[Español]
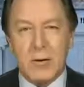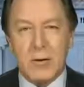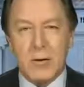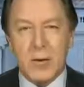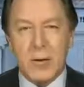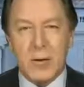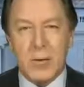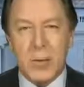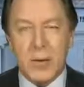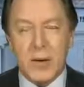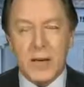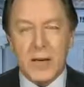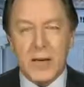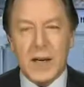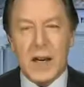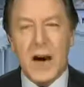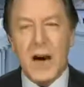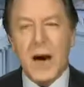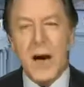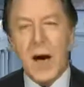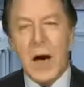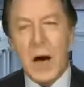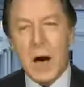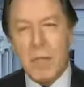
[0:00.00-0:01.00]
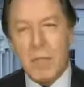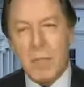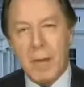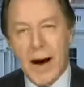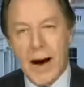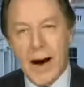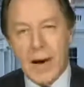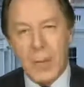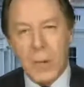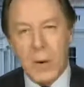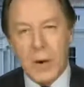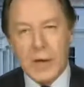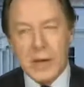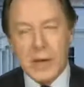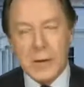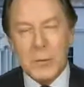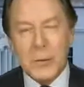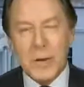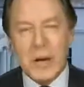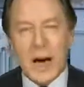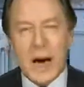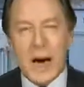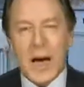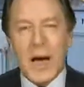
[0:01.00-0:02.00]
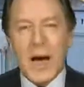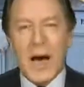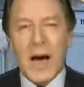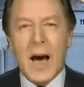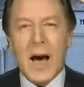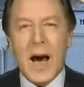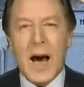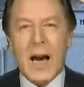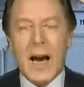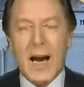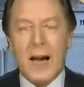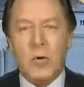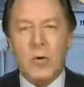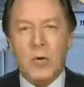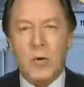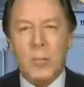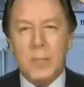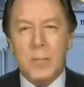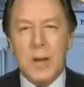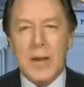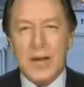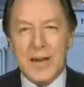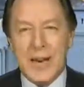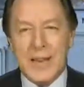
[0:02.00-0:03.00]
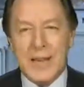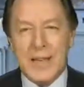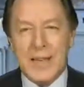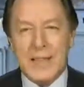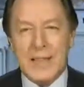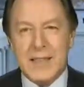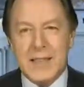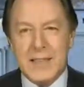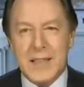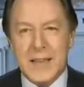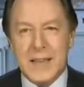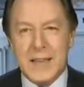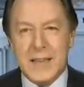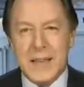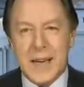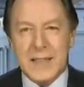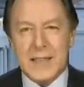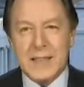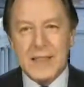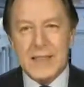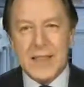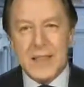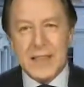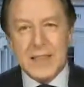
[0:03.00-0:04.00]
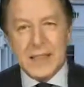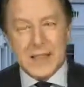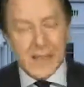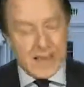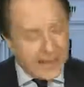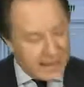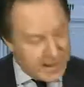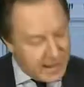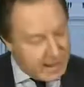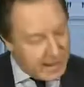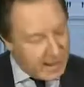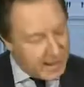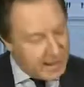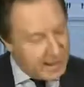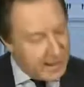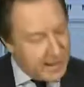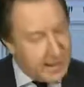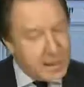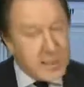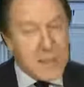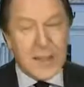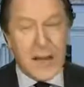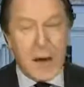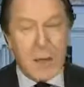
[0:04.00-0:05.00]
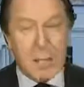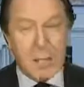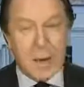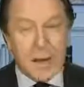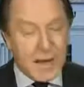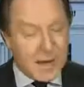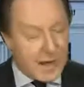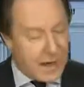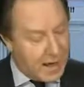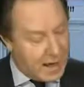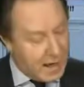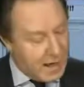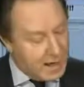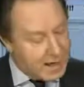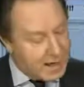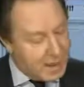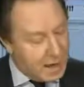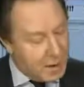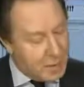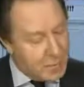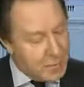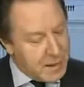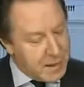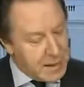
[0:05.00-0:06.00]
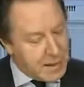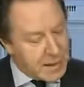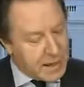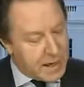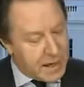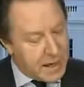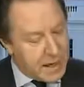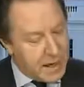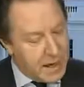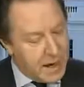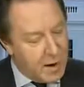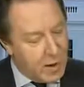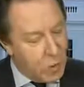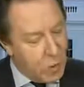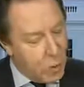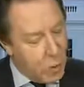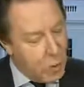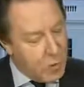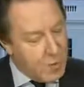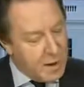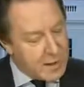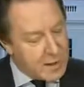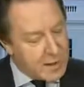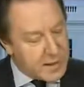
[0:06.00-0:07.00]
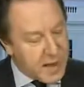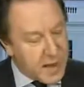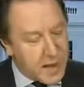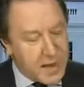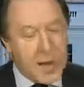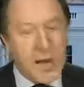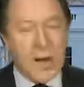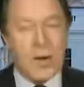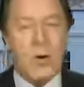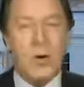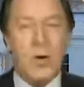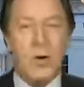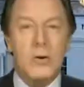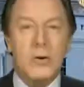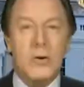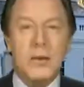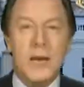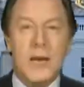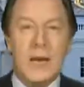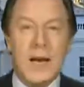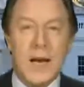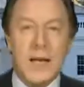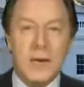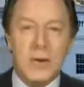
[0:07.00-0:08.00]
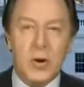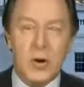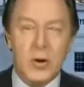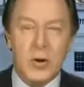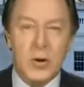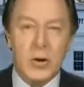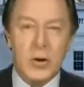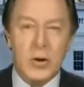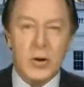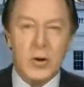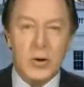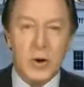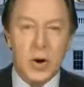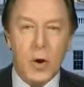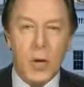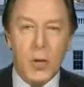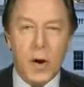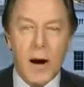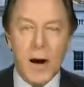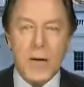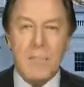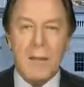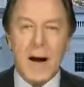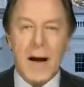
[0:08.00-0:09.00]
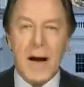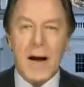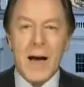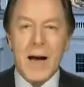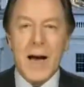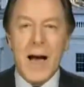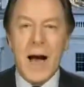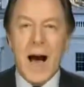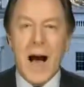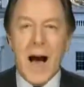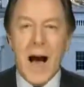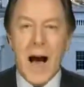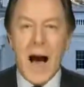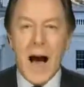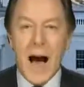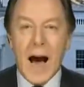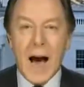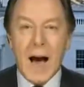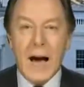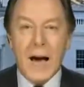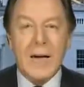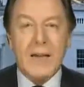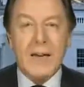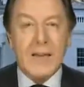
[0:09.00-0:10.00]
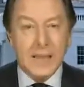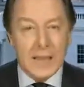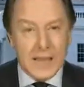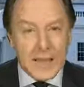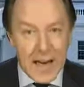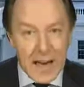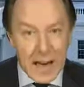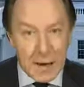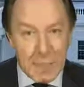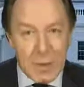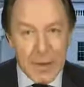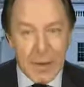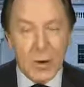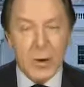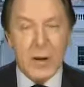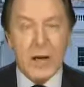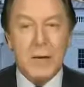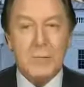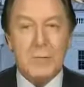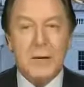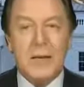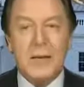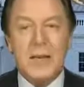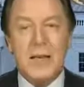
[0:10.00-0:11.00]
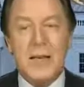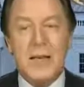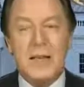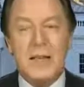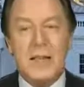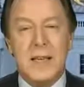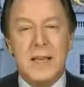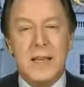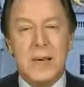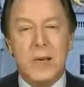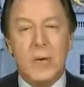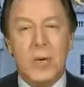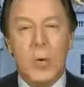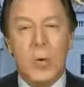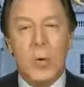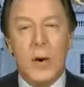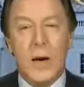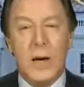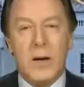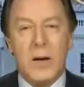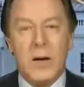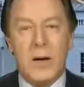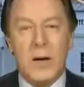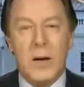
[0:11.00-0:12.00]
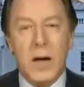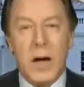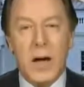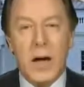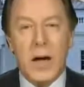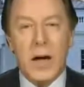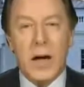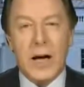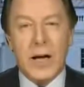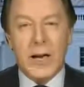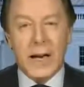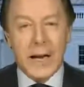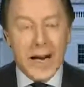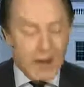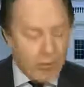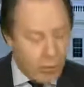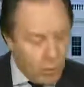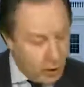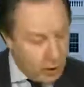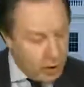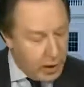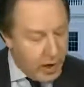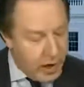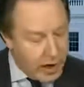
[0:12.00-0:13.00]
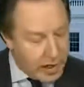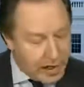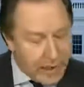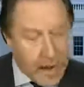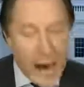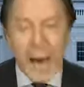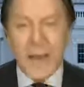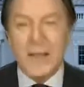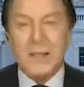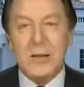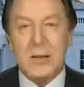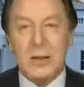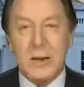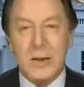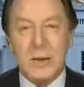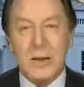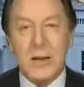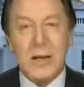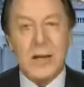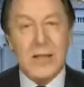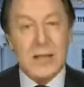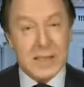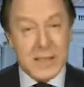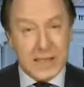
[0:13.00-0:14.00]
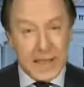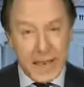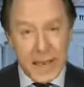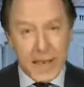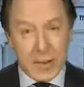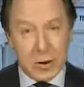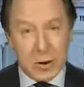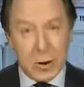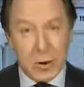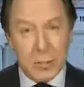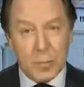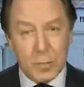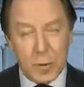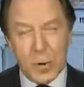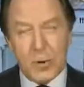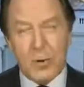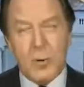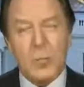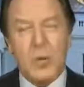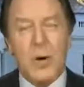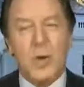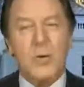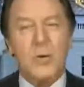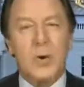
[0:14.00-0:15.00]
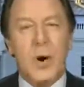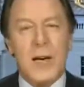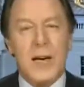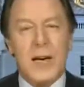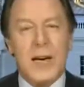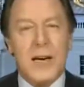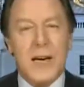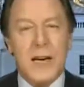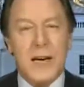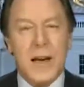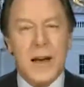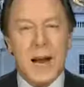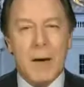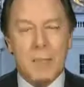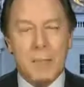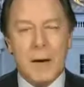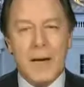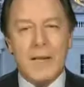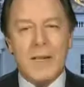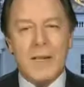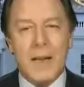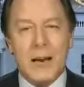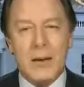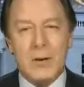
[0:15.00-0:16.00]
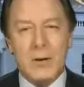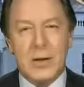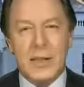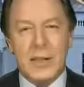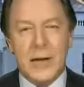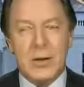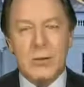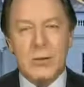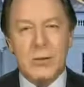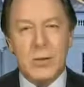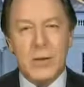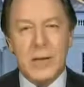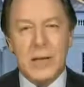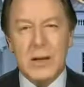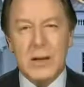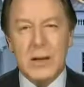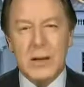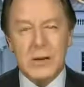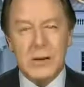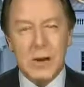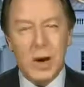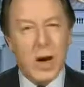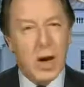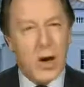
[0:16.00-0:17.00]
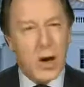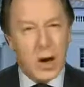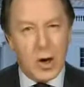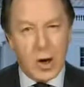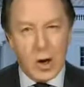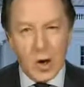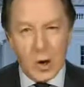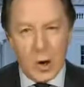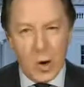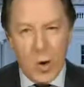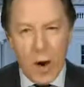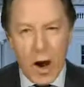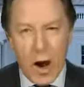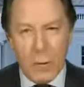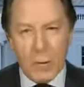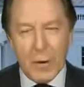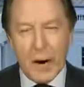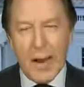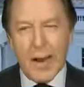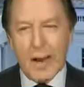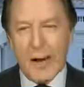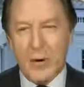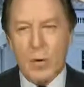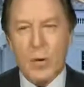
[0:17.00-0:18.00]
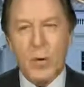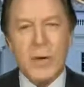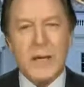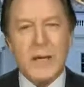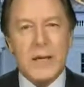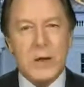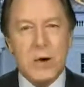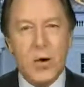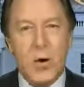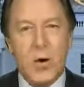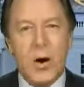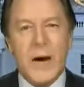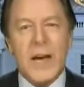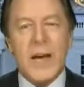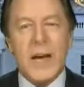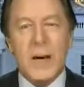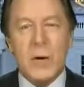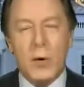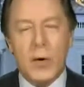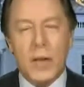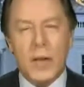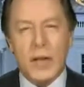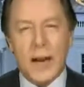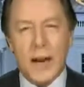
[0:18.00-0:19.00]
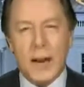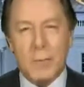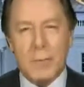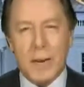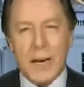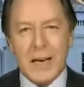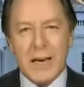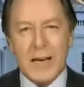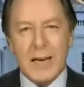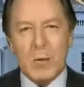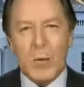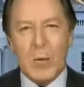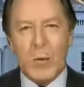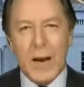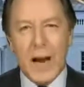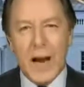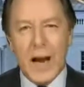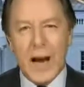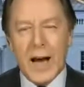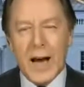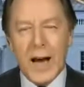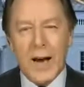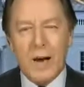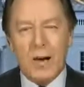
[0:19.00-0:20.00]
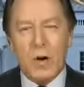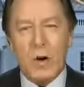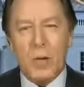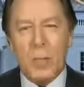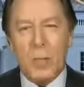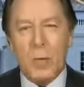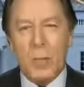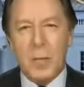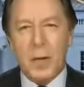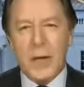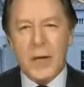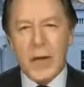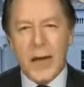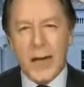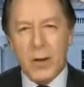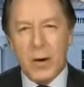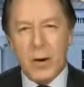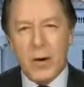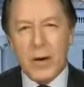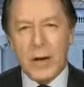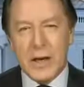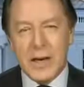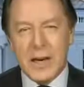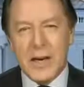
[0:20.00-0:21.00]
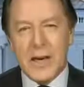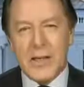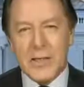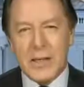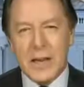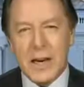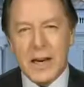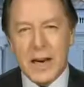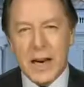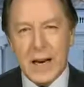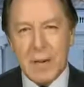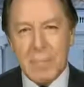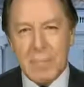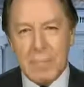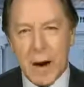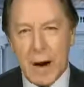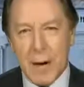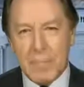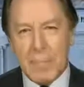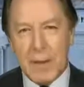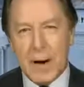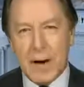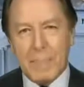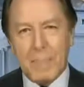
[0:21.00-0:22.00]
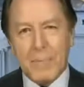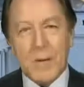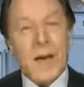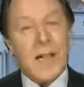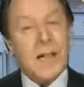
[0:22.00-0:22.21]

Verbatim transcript: José Mujica va a Bolivia a la cumbre del G77 y también le transmite un mensaje conciliatorio de Obama a nada menos que el presidente cubano Raúl Castro. De eso, por supuesto, aquí la prensa de los Estados Unidos no habla. El único héroe de la película como mediador es el Papa.